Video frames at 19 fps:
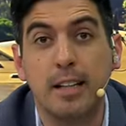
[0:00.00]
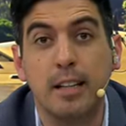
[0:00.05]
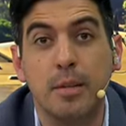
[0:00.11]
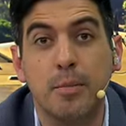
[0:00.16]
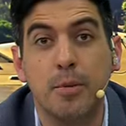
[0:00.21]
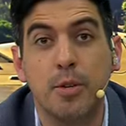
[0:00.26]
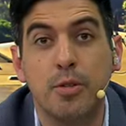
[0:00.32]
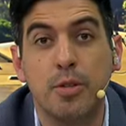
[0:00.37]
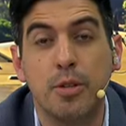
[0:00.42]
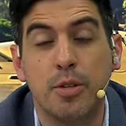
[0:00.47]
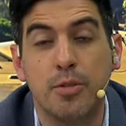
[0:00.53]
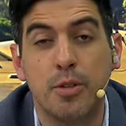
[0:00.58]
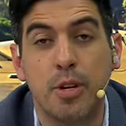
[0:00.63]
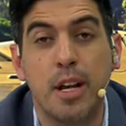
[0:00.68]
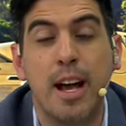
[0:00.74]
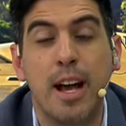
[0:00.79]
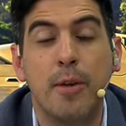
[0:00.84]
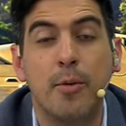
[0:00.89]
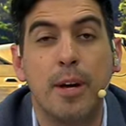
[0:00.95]
este tipo de
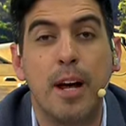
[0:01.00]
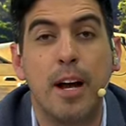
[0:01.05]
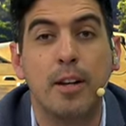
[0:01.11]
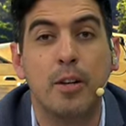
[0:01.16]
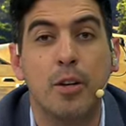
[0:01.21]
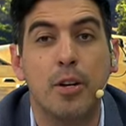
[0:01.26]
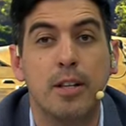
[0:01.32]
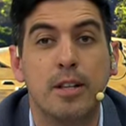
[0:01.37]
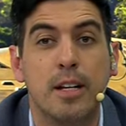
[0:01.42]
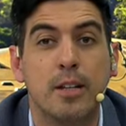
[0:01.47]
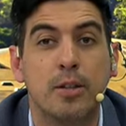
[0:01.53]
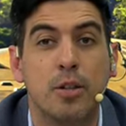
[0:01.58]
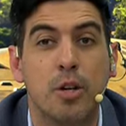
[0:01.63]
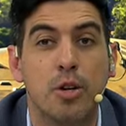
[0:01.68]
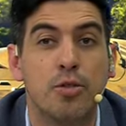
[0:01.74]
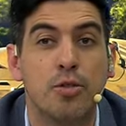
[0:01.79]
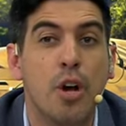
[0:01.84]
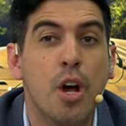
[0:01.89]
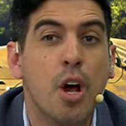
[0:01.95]
situaciones y a cuidarnos entre
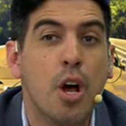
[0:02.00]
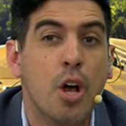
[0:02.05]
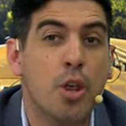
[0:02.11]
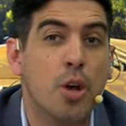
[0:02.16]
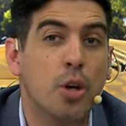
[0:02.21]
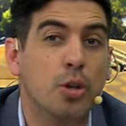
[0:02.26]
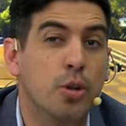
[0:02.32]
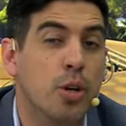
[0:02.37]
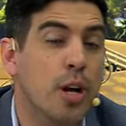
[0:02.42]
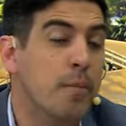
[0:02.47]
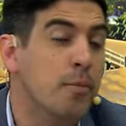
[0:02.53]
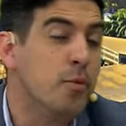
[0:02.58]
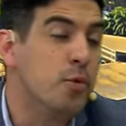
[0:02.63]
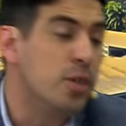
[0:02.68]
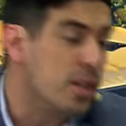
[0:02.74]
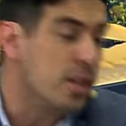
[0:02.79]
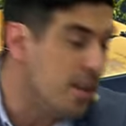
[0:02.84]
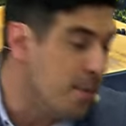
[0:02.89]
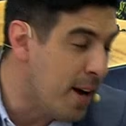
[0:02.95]
todos. Doctora,
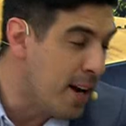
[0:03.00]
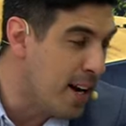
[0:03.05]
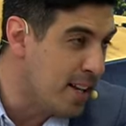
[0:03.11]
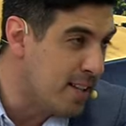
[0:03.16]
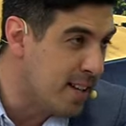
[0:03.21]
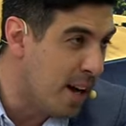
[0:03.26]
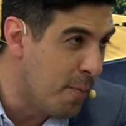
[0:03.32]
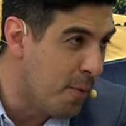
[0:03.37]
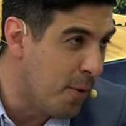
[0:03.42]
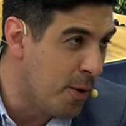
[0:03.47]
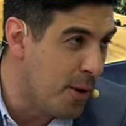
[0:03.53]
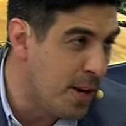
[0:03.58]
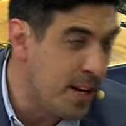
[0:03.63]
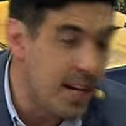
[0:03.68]
muchísimas gracias por